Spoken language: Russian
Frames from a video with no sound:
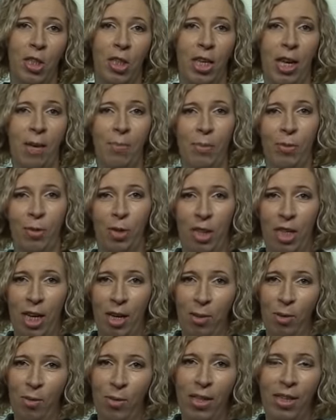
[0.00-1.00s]
Желаем ему
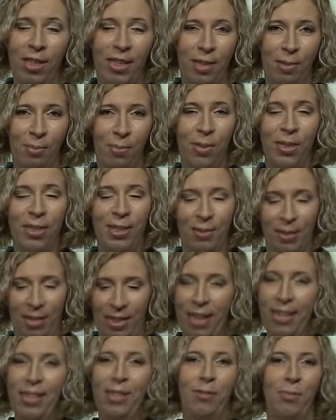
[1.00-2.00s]
здоровья и
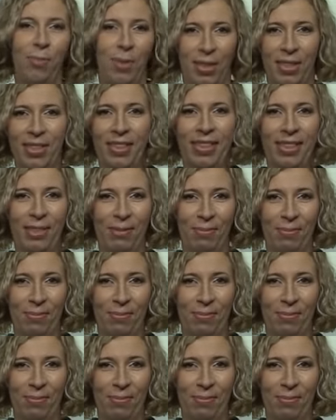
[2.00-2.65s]
процветания в бизнесе.